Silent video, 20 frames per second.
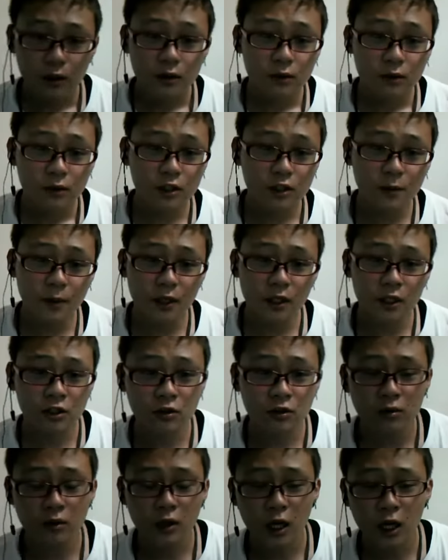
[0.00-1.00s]
藤林
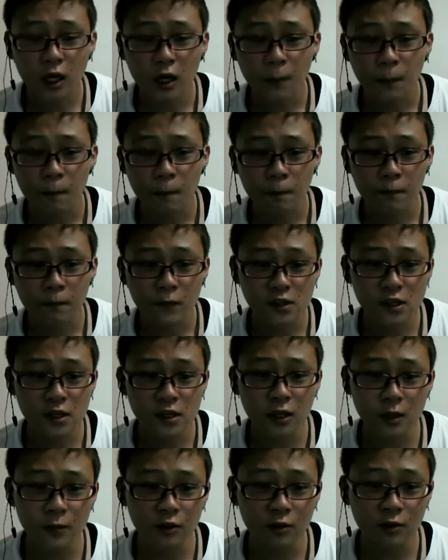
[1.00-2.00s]
京が坂
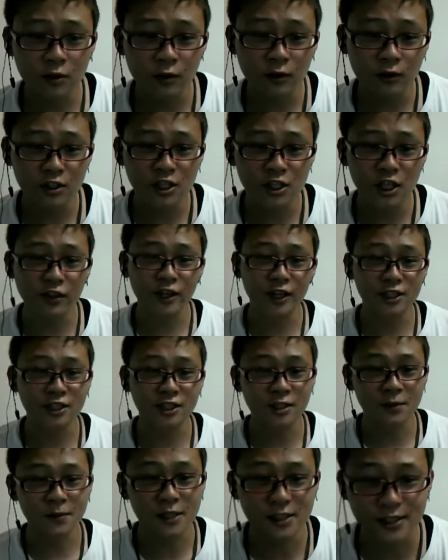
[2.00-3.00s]
上智代の射程化して
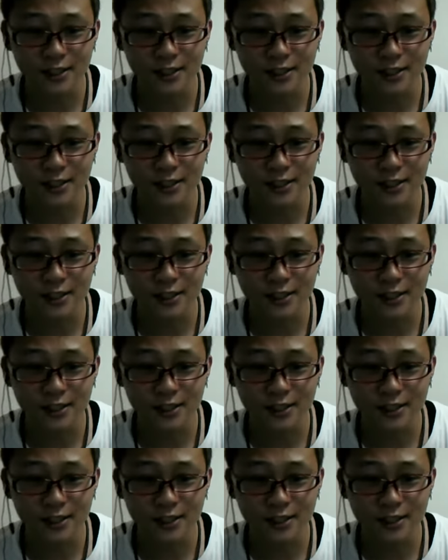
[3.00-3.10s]
ます。